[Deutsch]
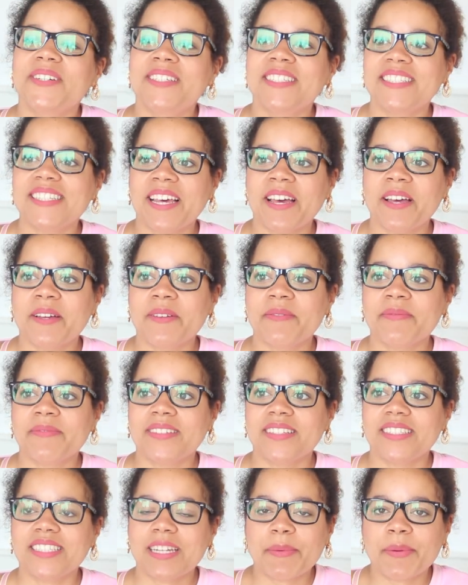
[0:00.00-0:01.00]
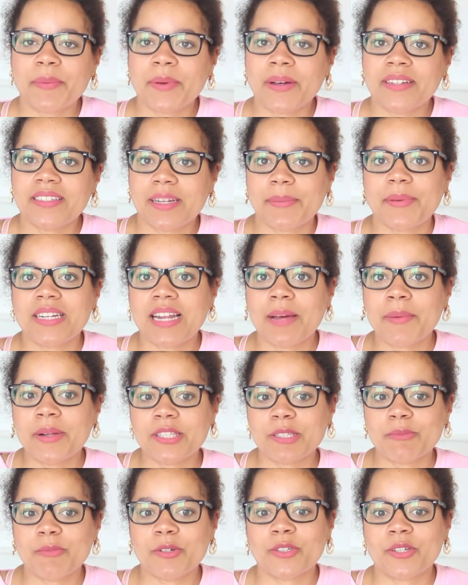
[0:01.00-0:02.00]
Und ähm, ich habe immer, ich habe ja
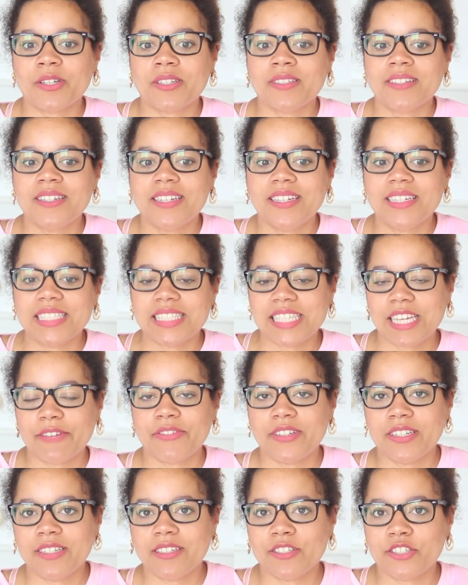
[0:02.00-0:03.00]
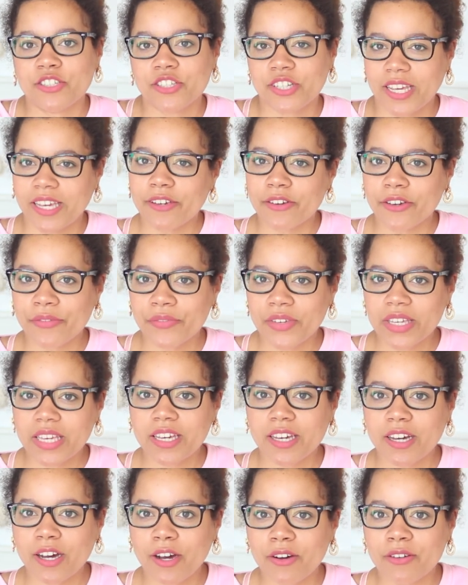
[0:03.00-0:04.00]
damals immer schon sehr viele Schränke irgendwie
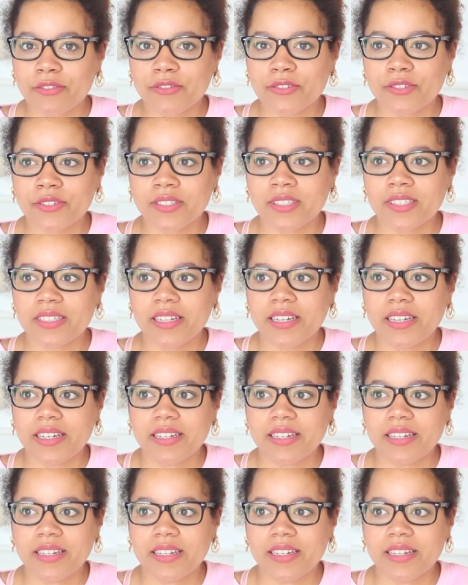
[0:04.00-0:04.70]
gekauft und